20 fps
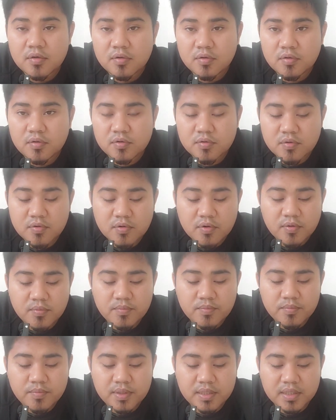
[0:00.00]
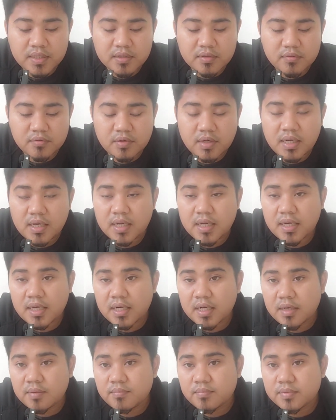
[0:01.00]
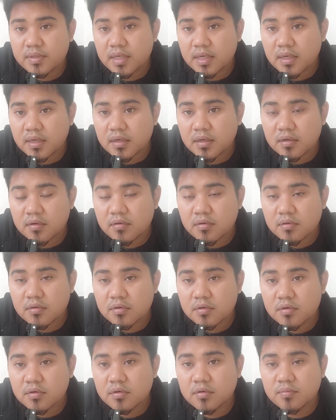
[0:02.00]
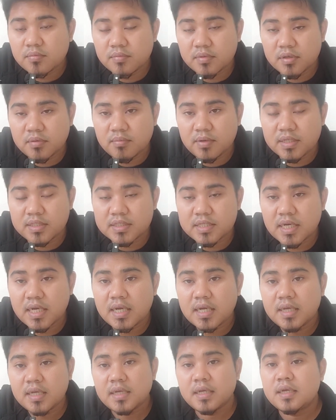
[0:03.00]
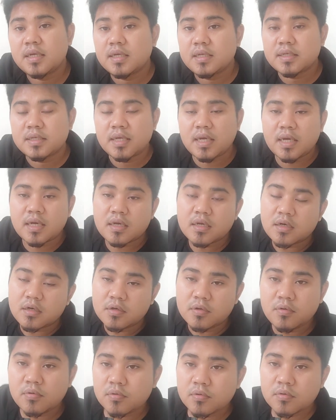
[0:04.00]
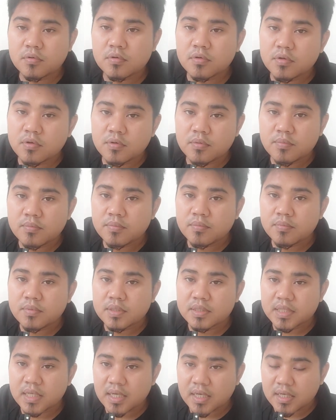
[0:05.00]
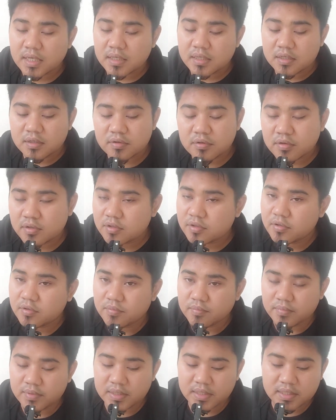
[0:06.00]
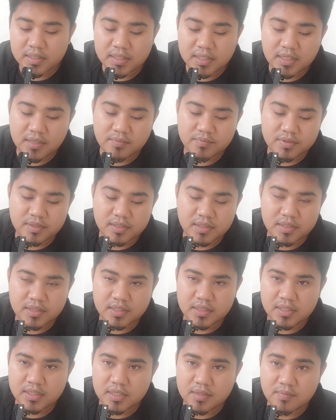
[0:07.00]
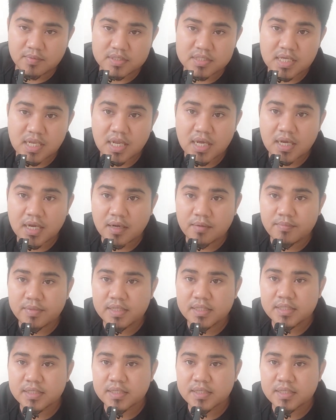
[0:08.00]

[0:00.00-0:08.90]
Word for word: kul robbi dua alam nakhlukum dibaca nakhlukum nakhlukum ikhtilaf tadinya dina masalah kamil